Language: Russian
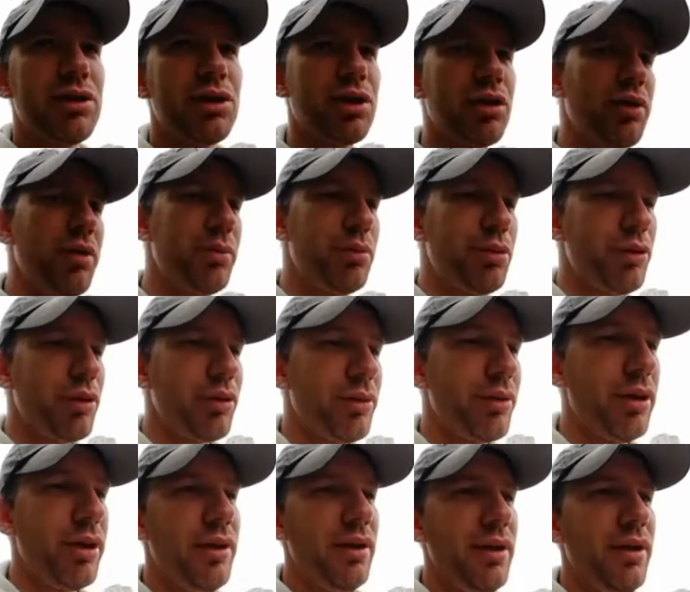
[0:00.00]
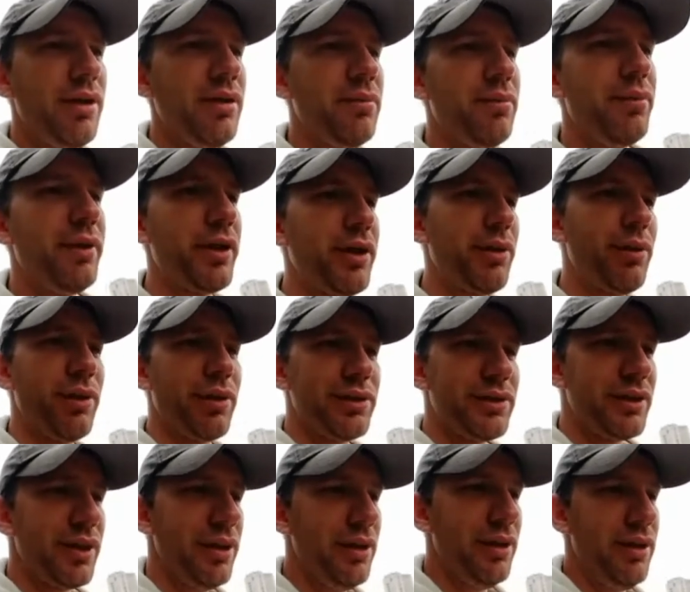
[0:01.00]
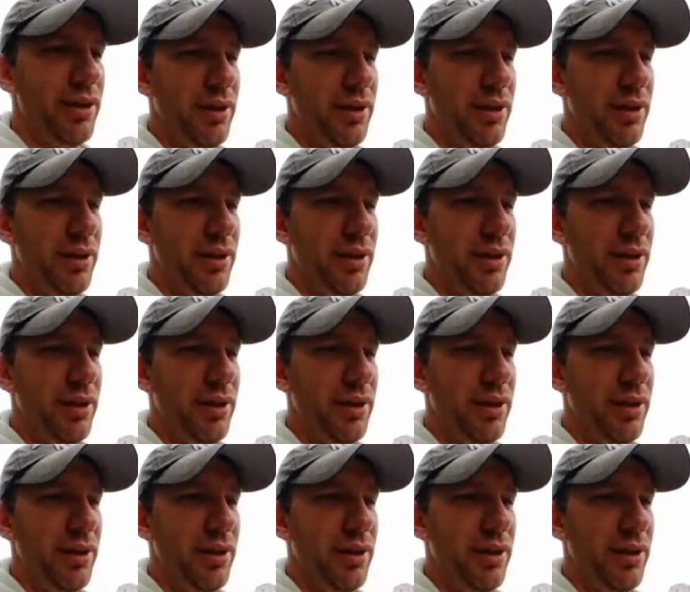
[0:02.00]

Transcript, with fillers: что будет бороться.